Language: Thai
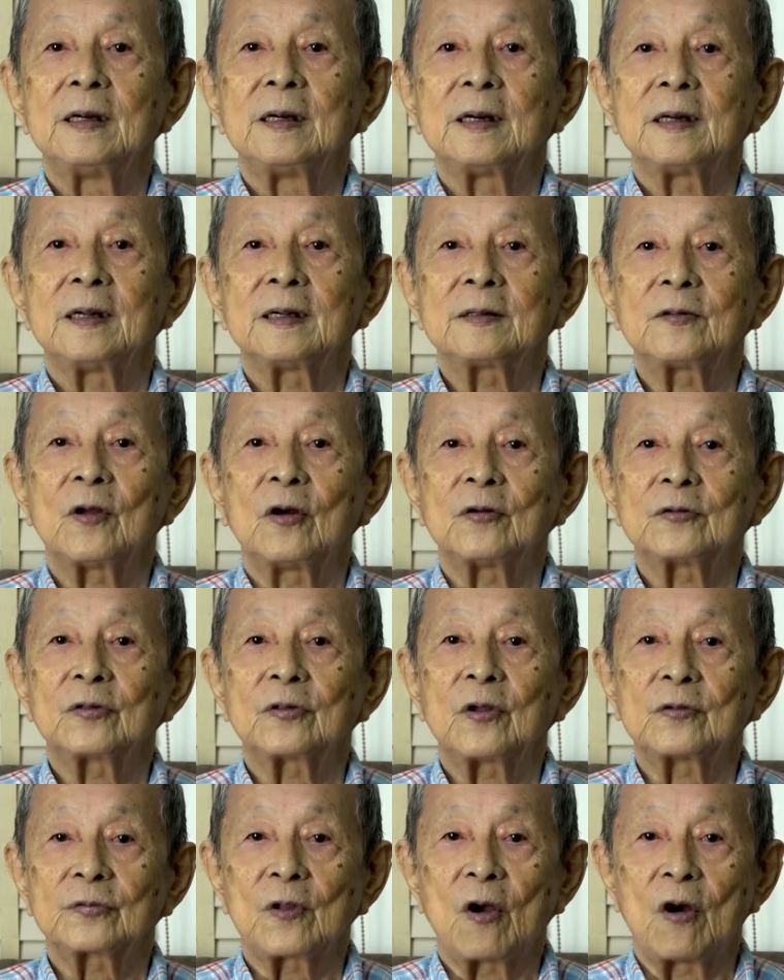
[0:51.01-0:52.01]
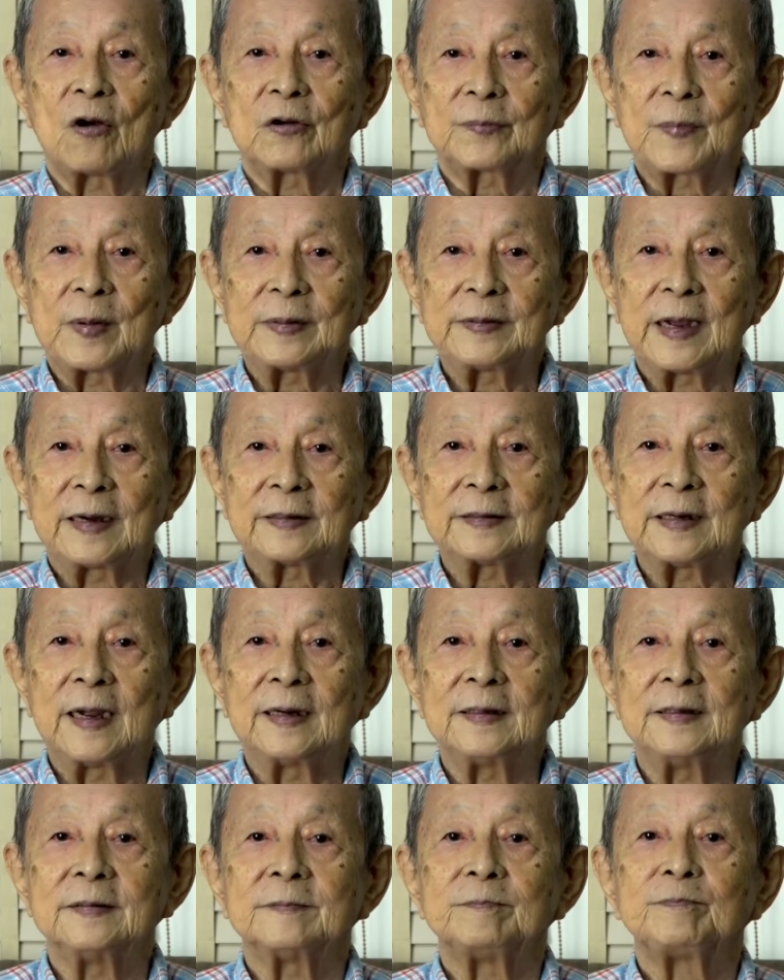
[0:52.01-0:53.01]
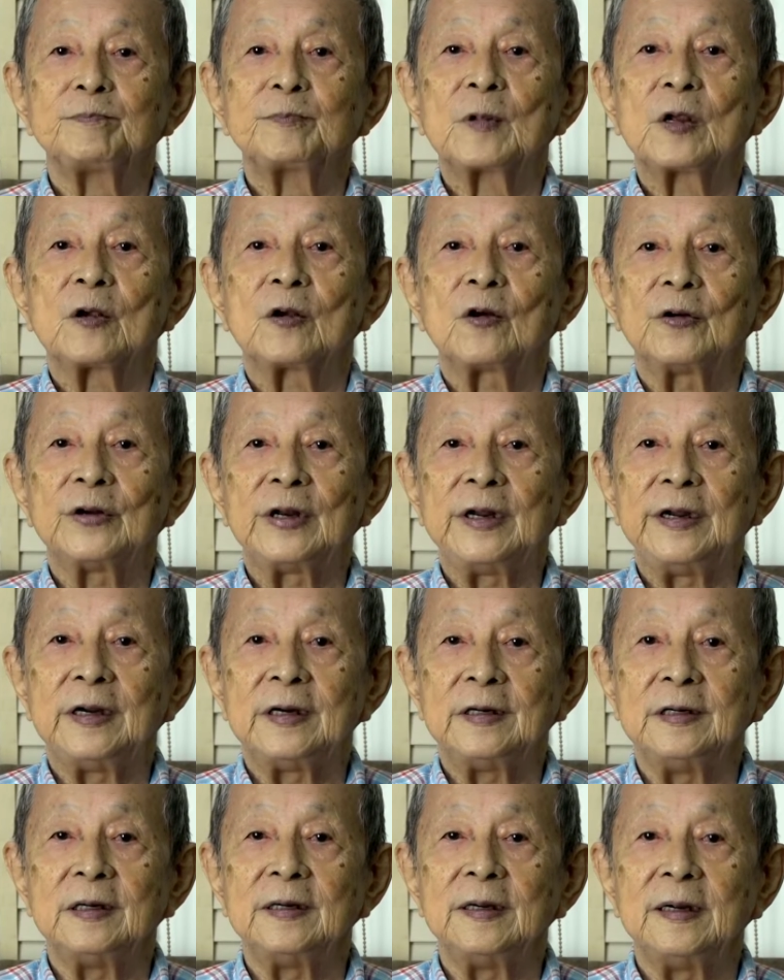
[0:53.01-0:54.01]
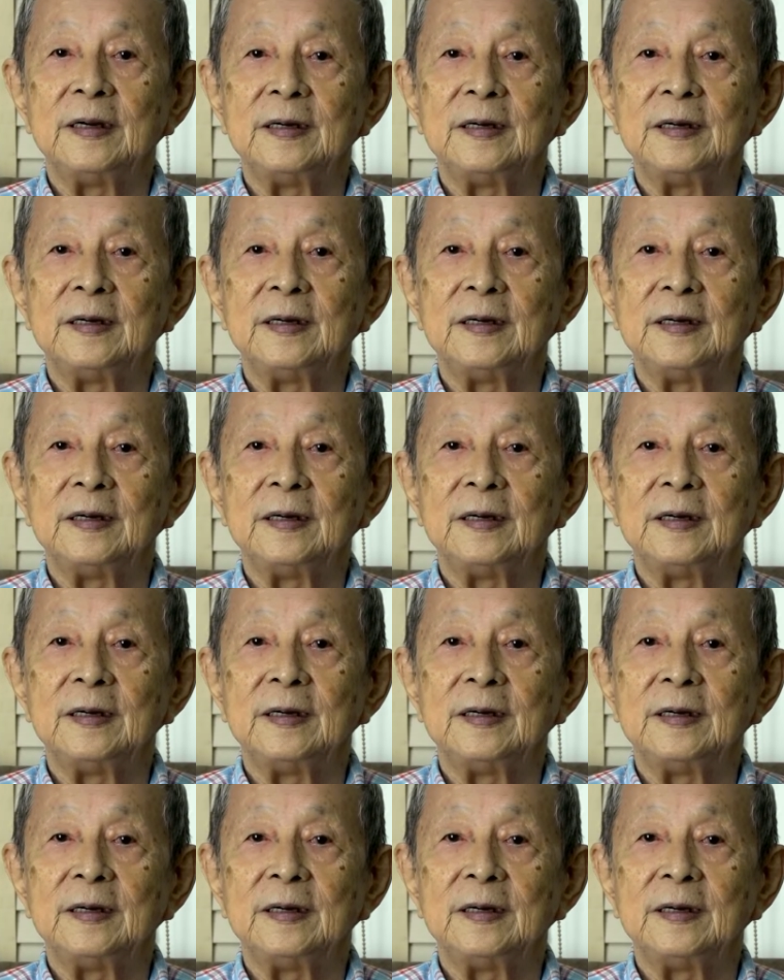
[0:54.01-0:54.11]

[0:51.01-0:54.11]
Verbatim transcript: แล้วต่อต่อไปจากนั้นก็ดีขึ้น